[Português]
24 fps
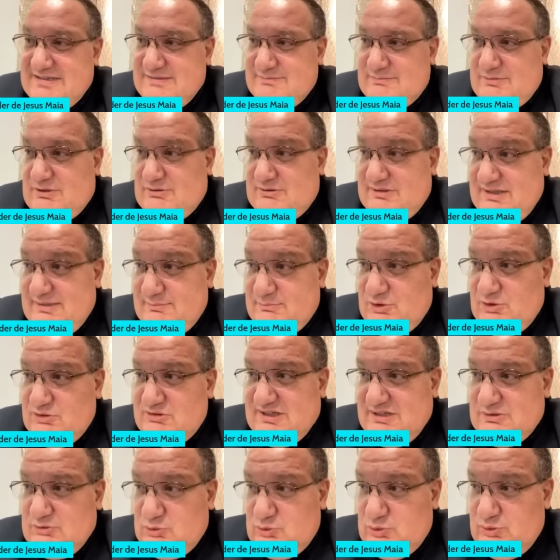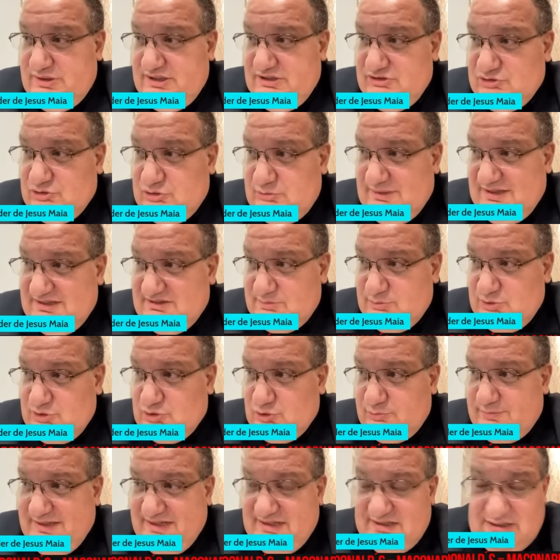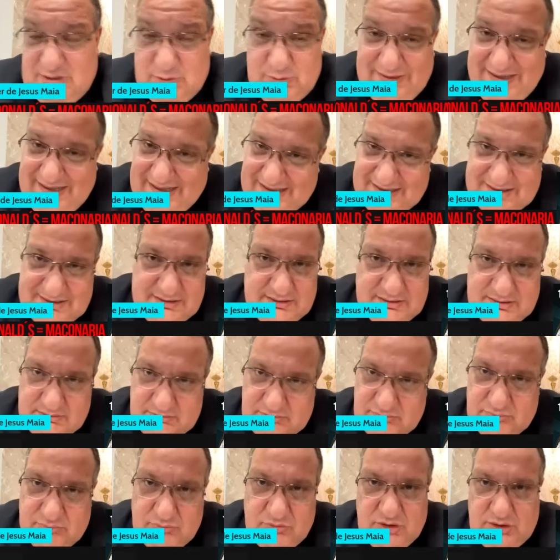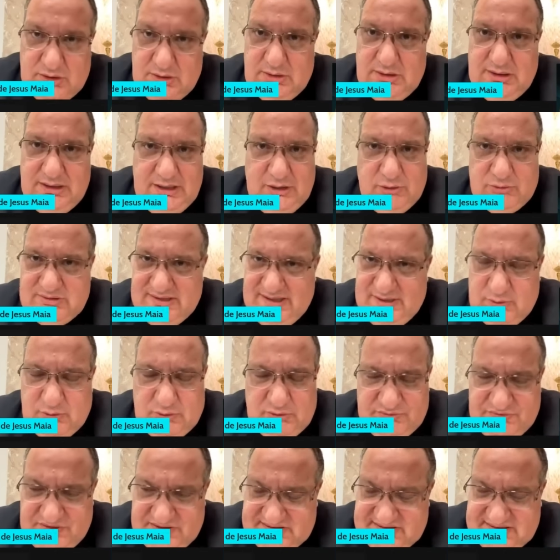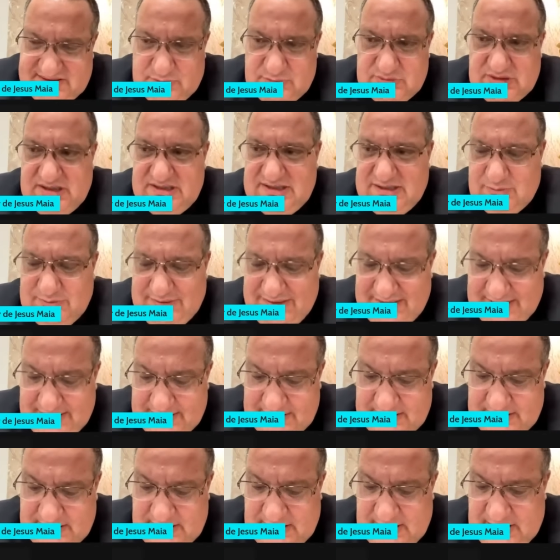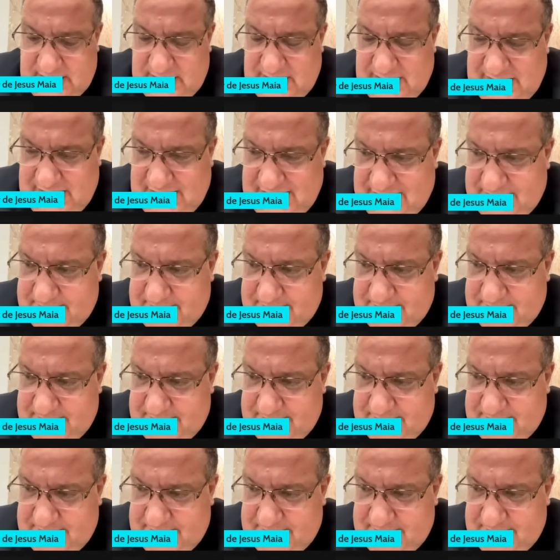Bom, remonta a tudo isso, mas muito bem, não é. Eu tenho convicção que não é. Concordo.